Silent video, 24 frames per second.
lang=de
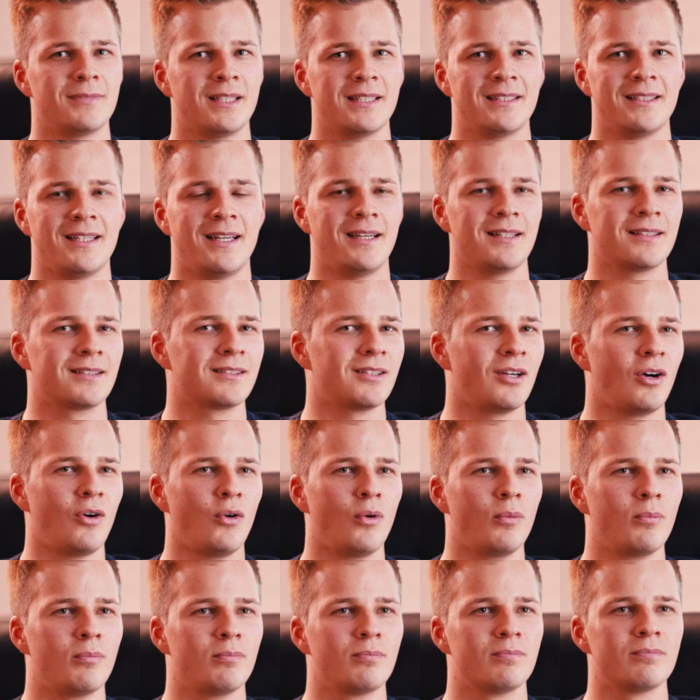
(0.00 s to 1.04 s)
man da
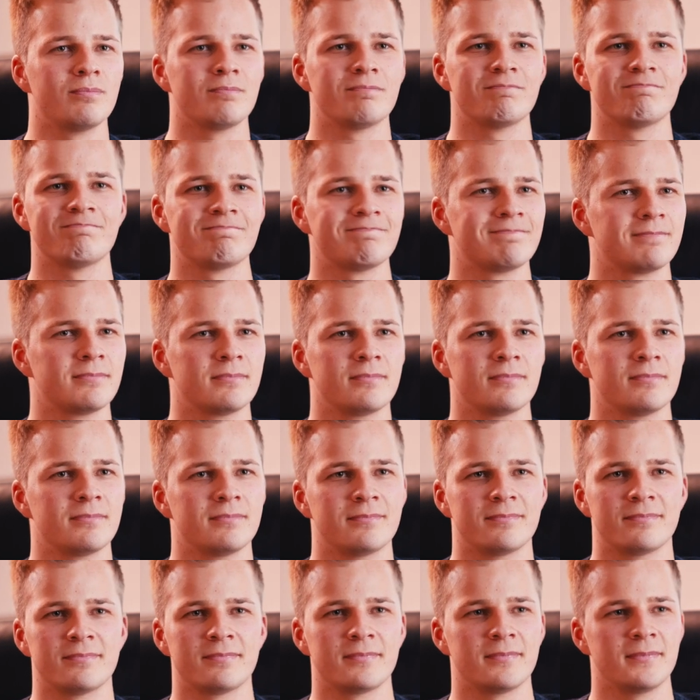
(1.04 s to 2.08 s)
kaum
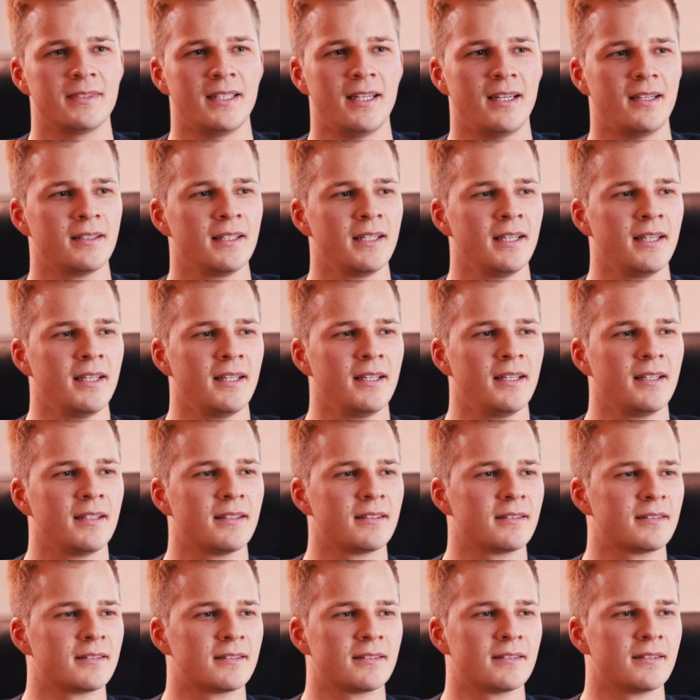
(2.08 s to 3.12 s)
ja,
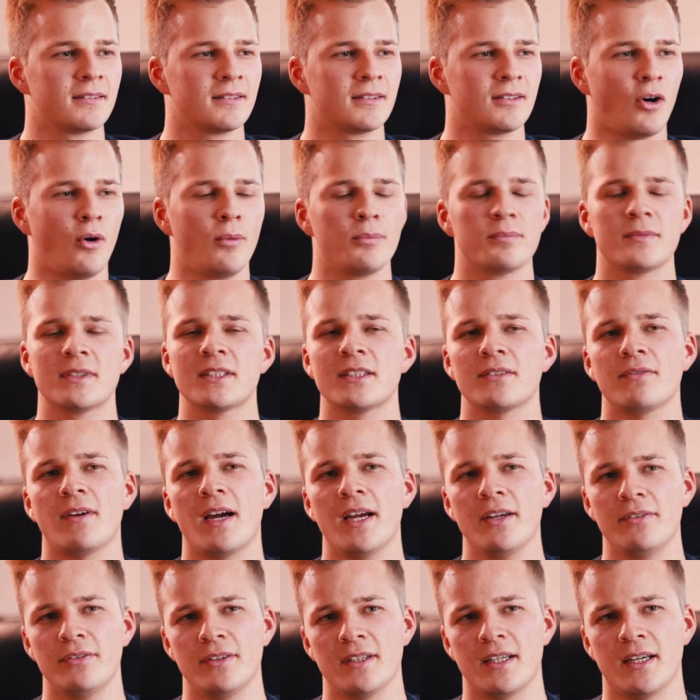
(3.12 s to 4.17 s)
kaum
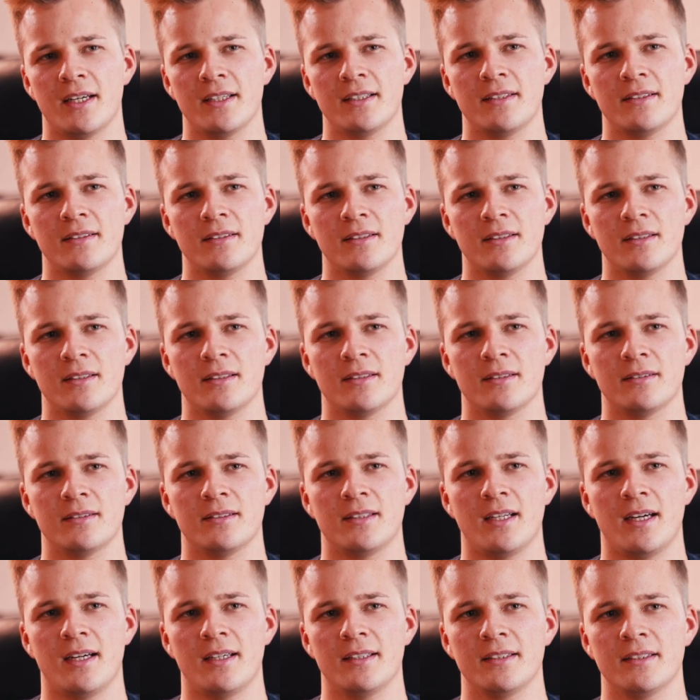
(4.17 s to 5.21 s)
Zweifel hat, äh,
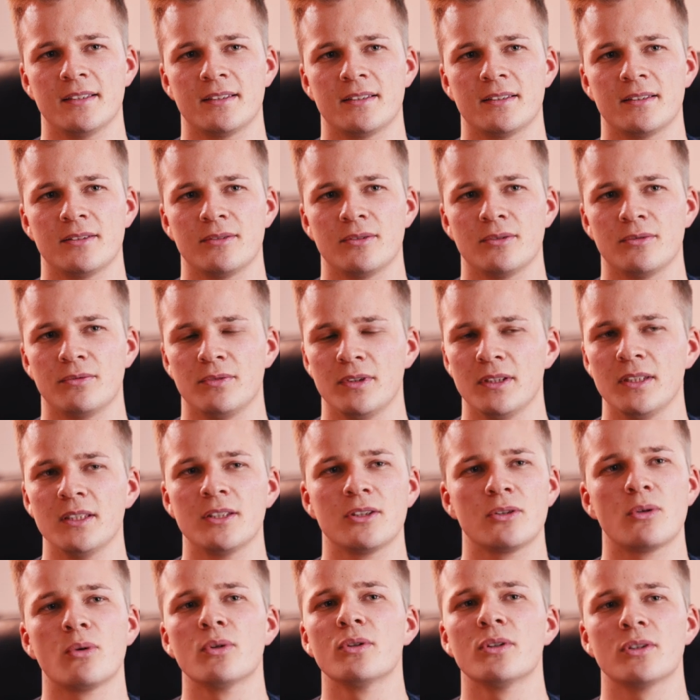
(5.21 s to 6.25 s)
da jetzt irgendwie
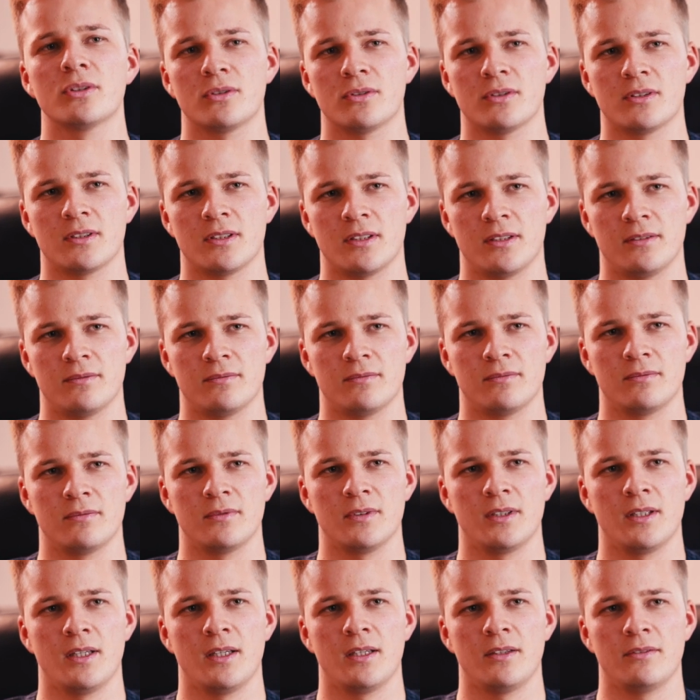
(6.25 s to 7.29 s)
nicht Kunde zu sein.
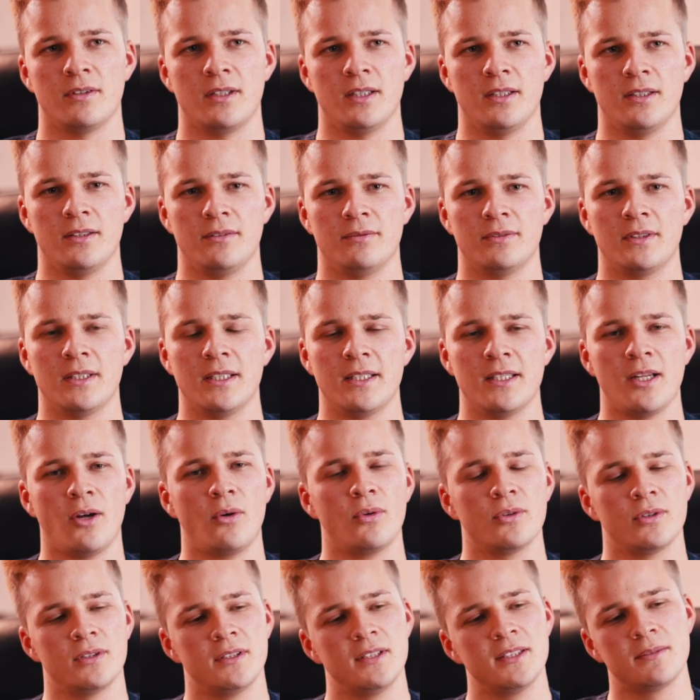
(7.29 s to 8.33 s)
Weil
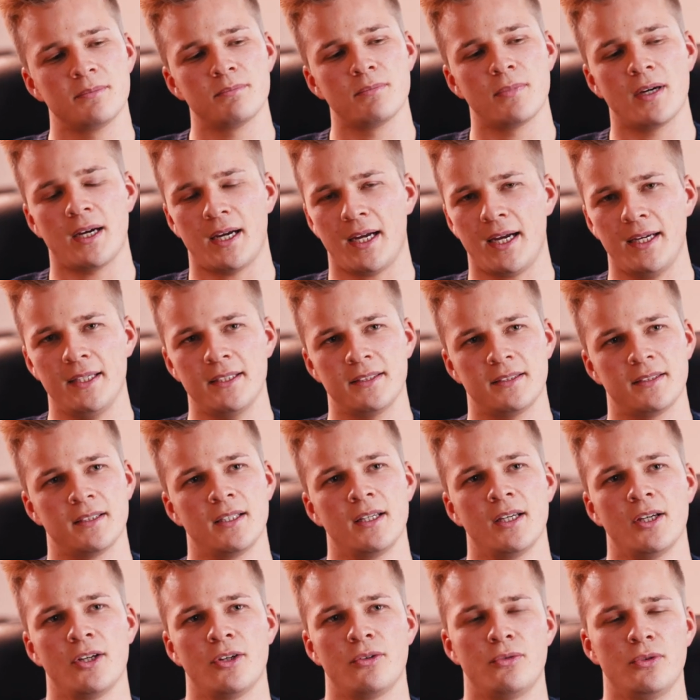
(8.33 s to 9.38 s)
genau in diesem Bereich
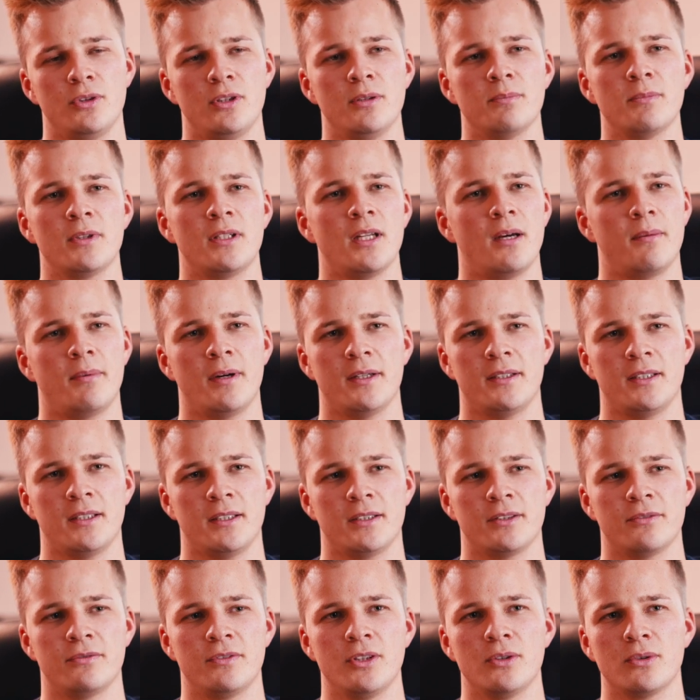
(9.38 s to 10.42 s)
für die
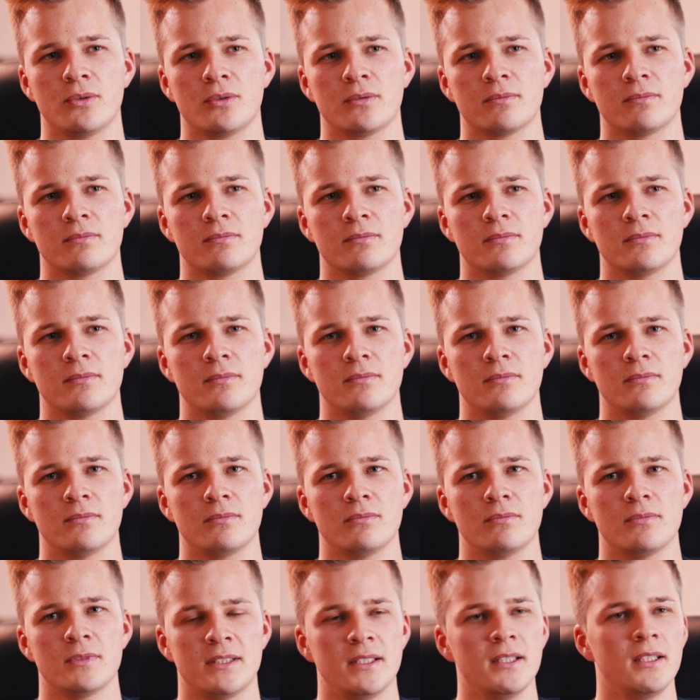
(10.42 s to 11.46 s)
Mitarbeitergewinnung
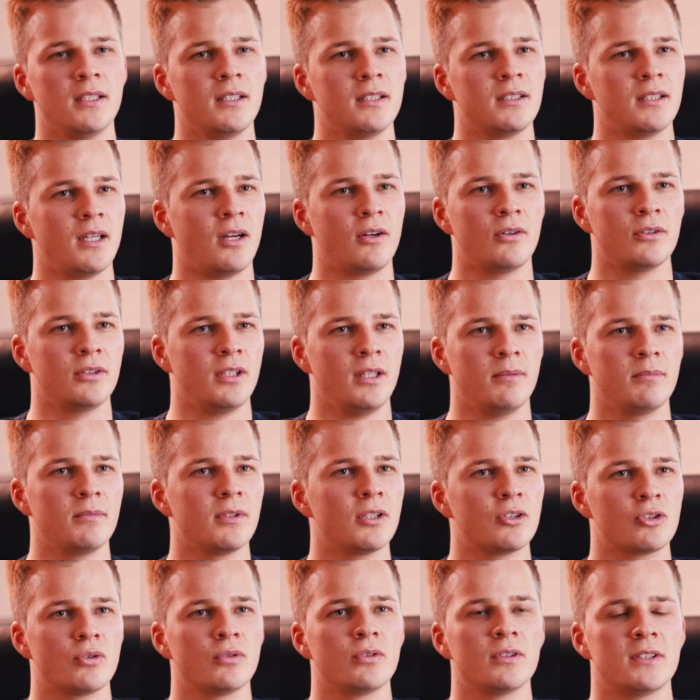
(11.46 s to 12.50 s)
sehe ich A&M
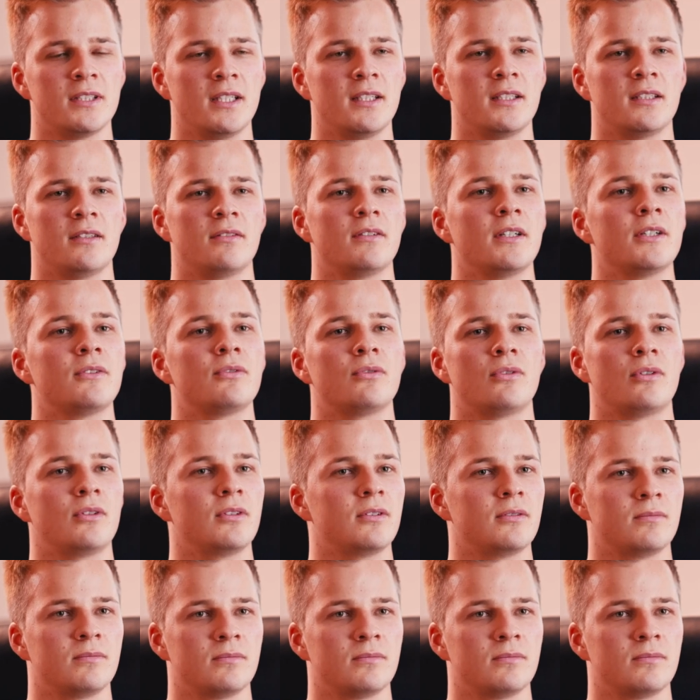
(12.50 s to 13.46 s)
da schon sehr, sehr weit vorne.